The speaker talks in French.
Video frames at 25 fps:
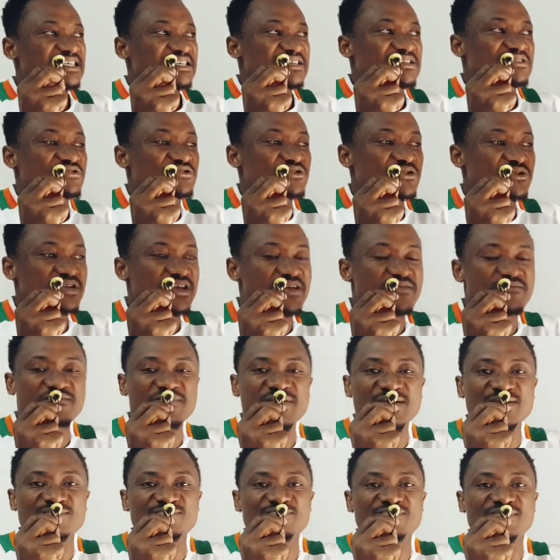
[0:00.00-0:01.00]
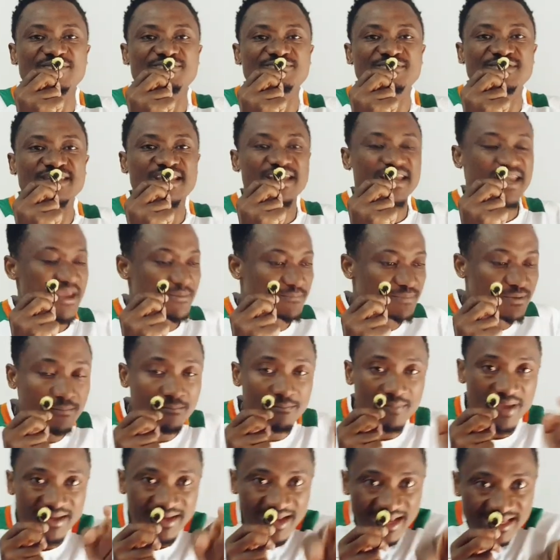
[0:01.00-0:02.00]
Ils sont un Et puis
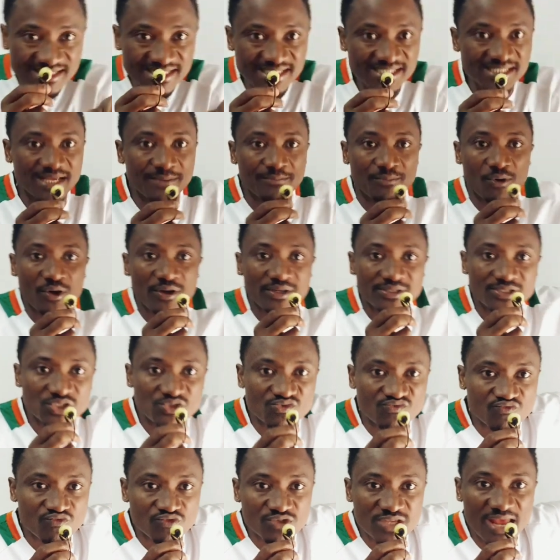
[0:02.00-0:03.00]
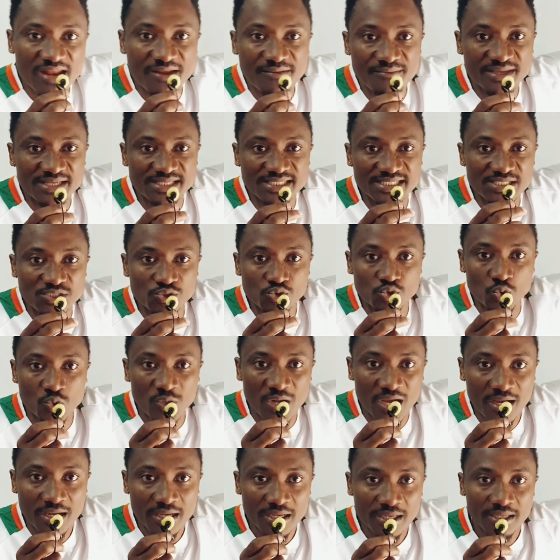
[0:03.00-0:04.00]
maintenant, si, bon, tu, vous allez me dire
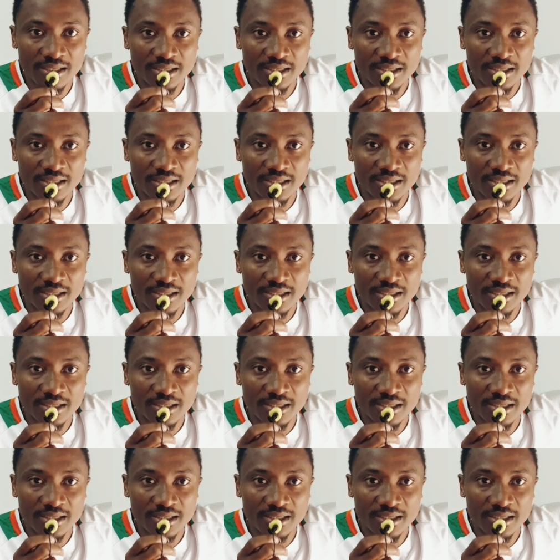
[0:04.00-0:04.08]
cela,